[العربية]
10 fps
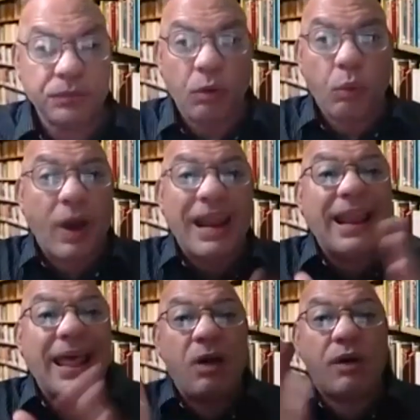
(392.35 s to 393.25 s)
ولا
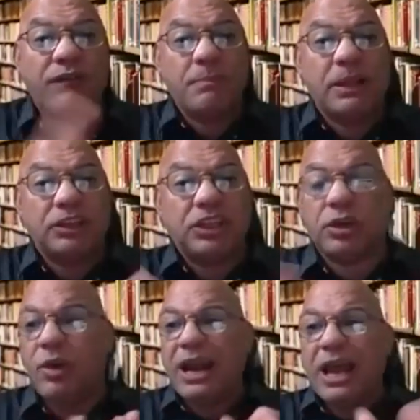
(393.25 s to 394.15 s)
الهوا في
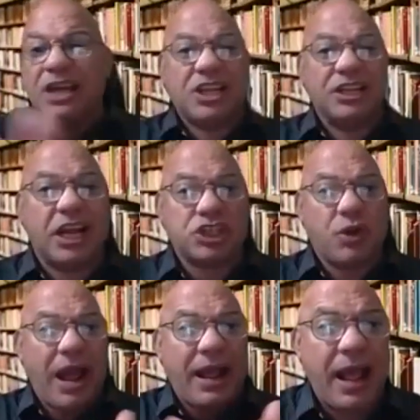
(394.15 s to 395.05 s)
البطيخ ولا اصلا درسوا
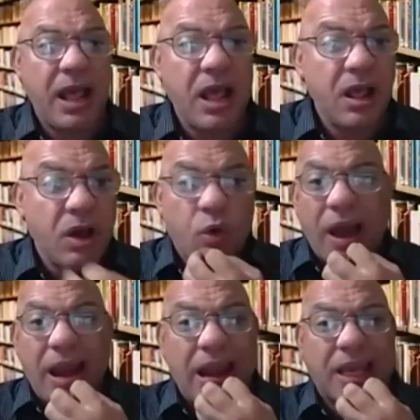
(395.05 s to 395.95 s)
حاجه
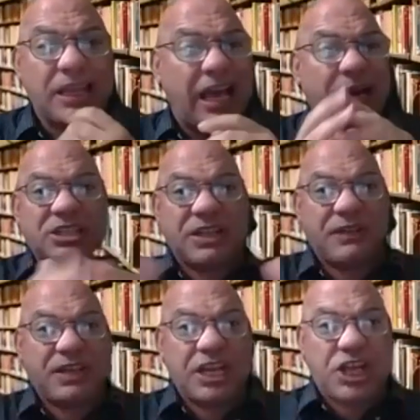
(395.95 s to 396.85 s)
وقال لك كده احنا ما
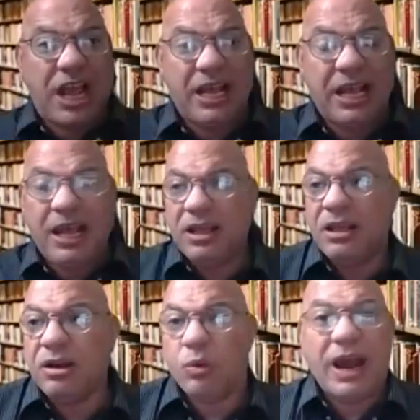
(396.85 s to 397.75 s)
استفدناش حاجه
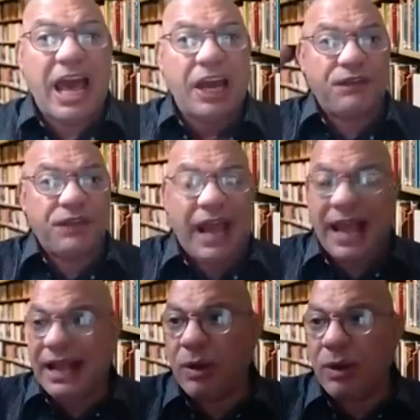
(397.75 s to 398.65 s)
ولا عرفنا
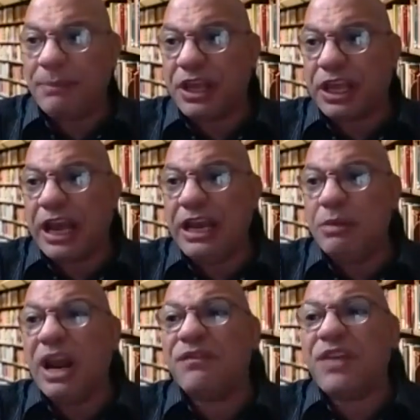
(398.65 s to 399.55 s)
حاجه ولا
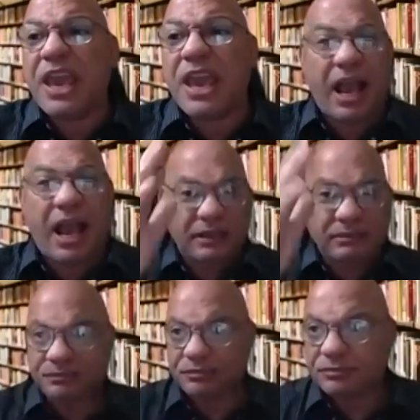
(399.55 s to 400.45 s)
بنتكلم ولا في اي حاجه
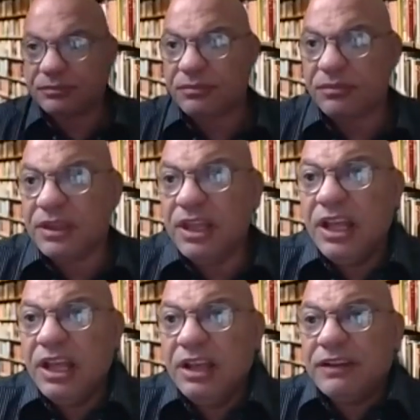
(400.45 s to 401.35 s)

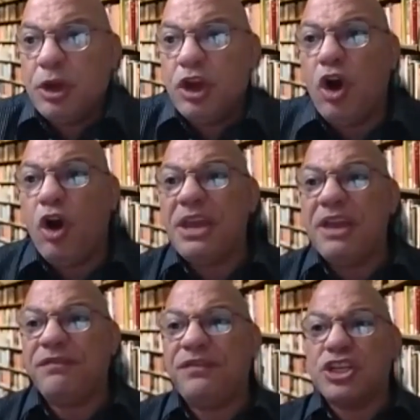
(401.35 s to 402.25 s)
فبيقول له هو
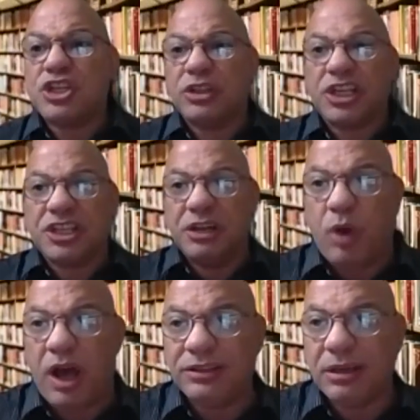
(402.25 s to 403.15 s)
بيقفل الصوت اثناء
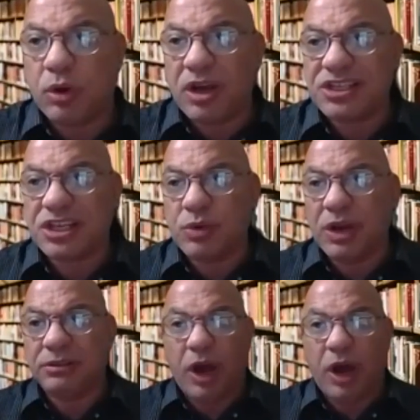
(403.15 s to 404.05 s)
المحاضره مخصص
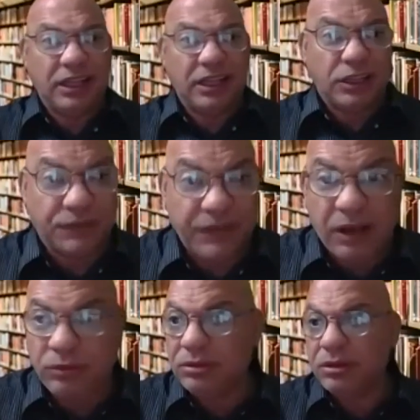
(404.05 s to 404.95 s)
وقت محدد
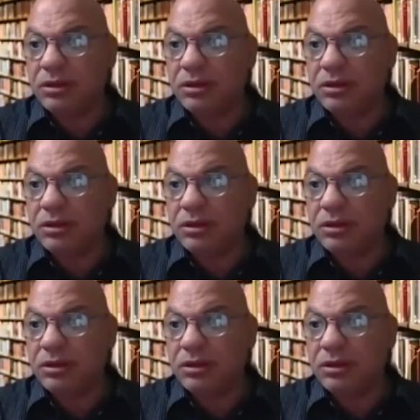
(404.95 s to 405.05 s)
للتفاعل